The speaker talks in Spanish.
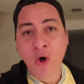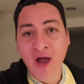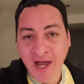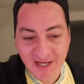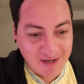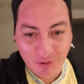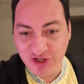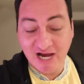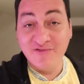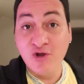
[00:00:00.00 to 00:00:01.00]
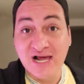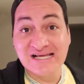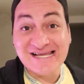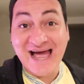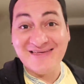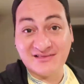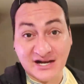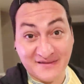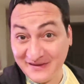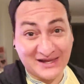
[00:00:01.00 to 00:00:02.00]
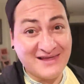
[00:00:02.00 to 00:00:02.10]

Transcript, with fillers: ¡Wey! ya voy llegando a la casa a editar, editar,